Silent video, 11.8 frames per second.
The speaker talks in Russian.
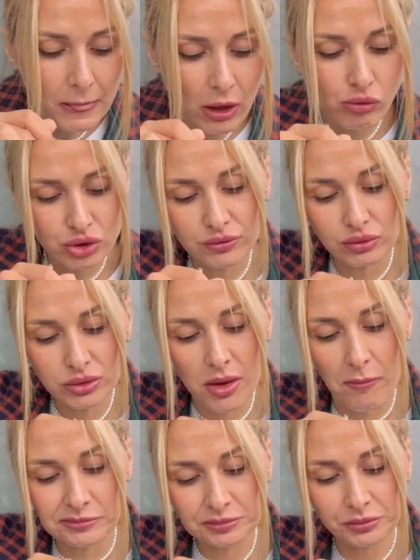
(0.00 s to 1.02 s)
Очень
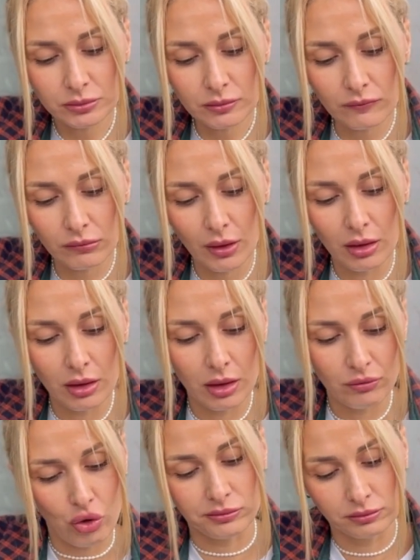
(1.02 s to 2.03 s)
вкусный а,
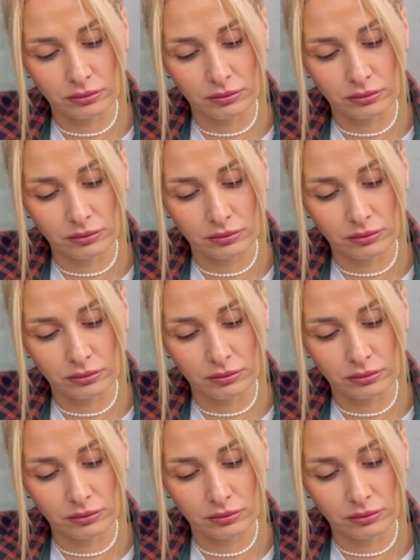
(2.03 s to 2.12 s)
бок.